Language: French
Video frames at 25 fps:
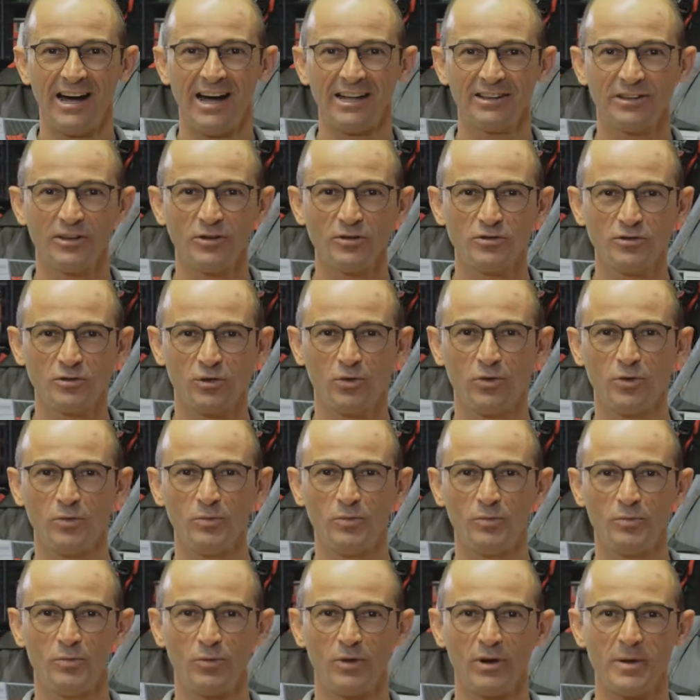Attention,
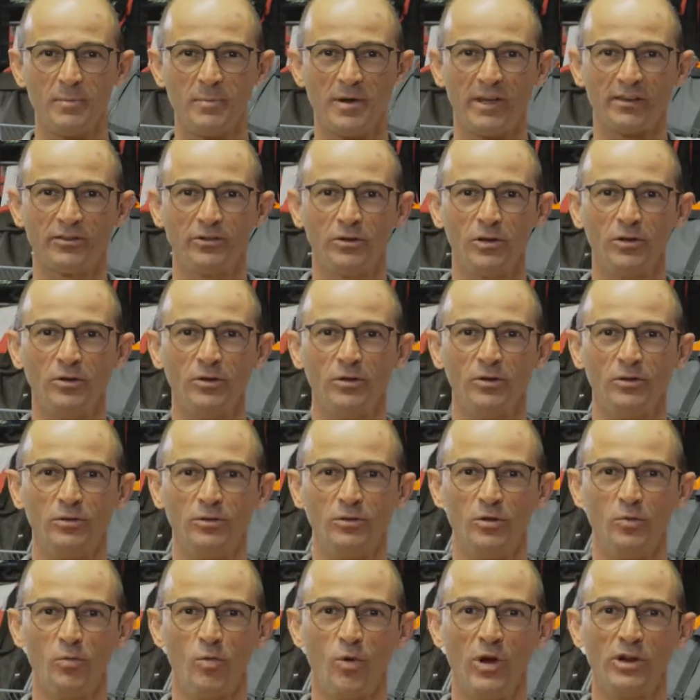pour les personnes
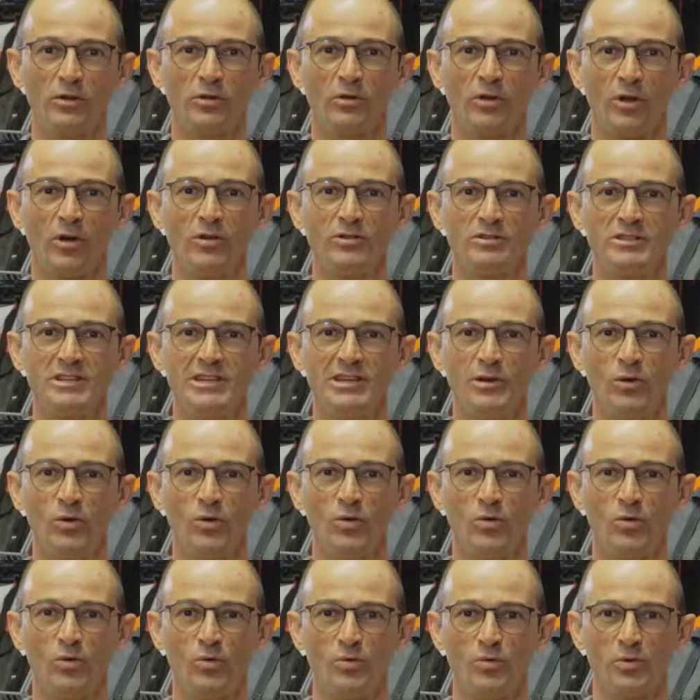de moins de 30 kg
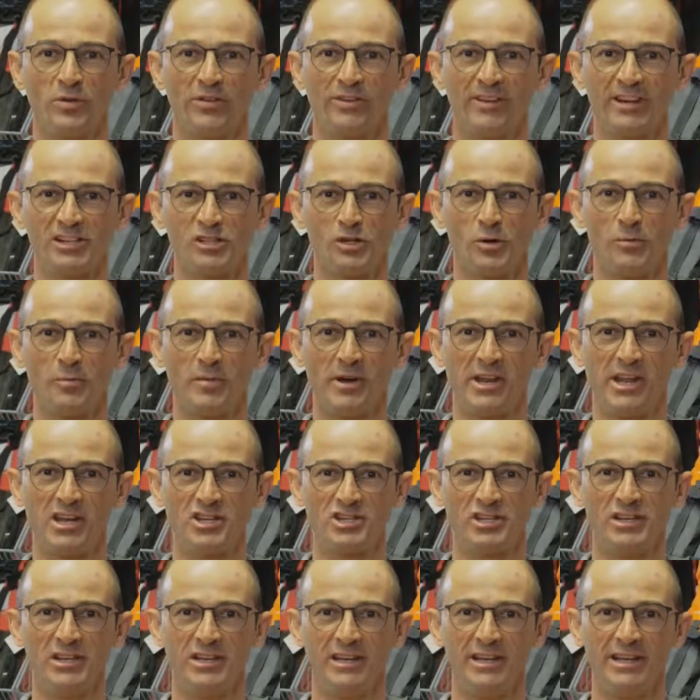ou ne sachant pas
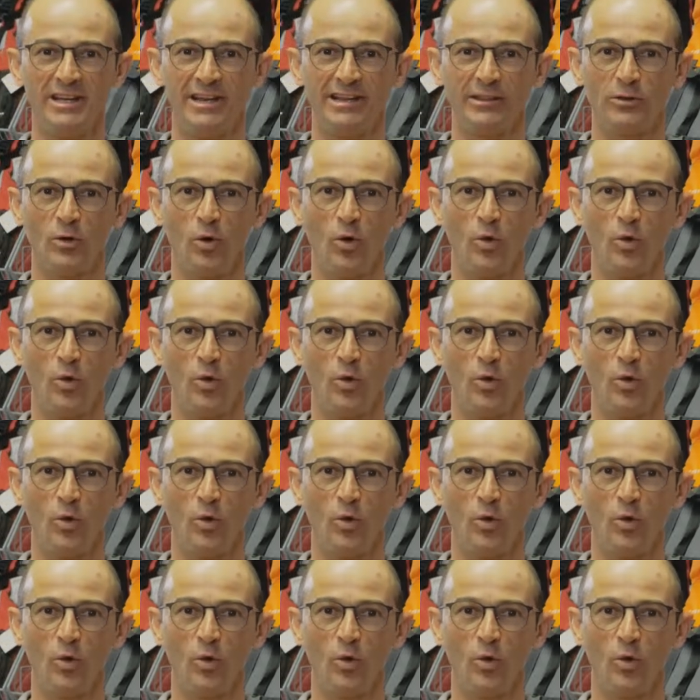nager, il est